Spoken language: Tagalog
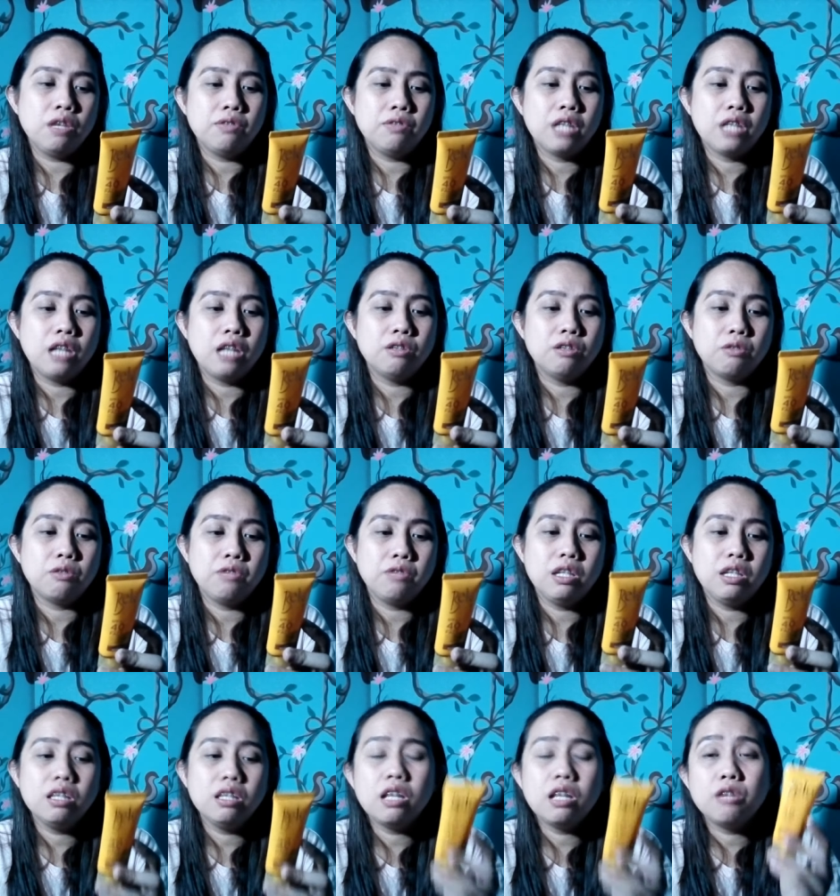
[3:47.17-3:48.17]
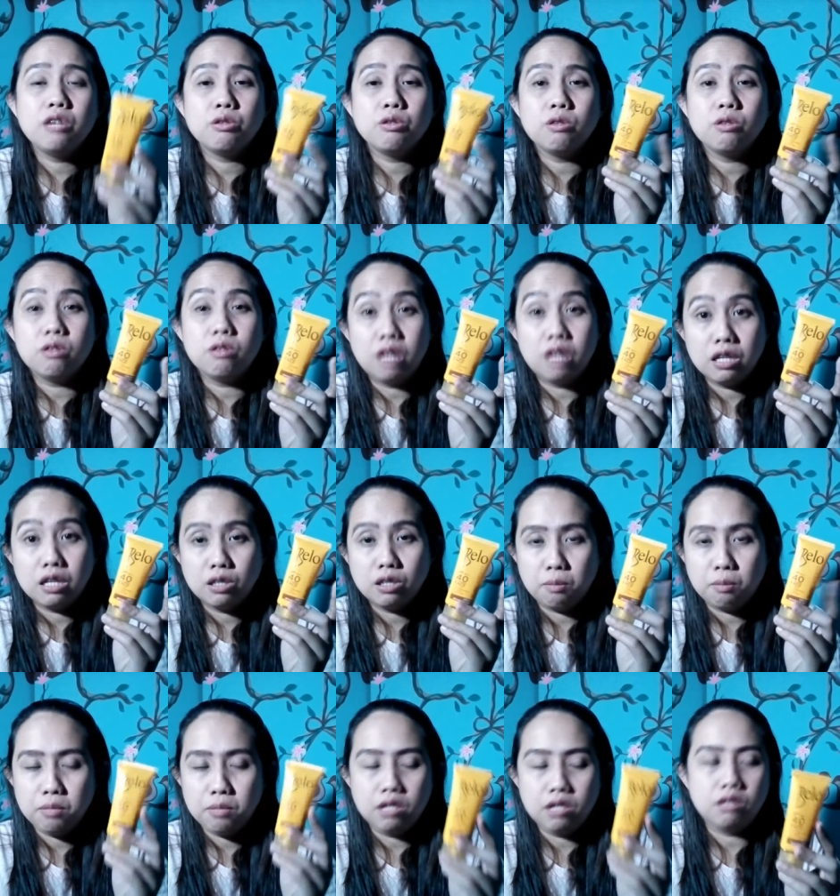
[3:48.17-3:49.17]
if signs of irritation or rash
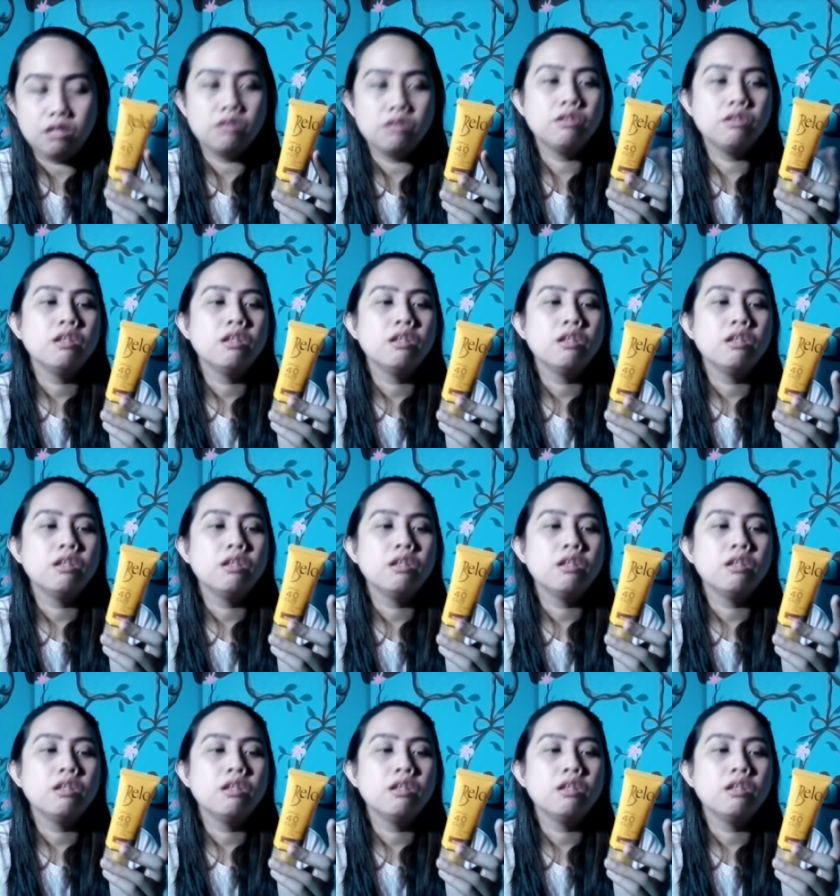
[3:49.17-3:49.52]
appears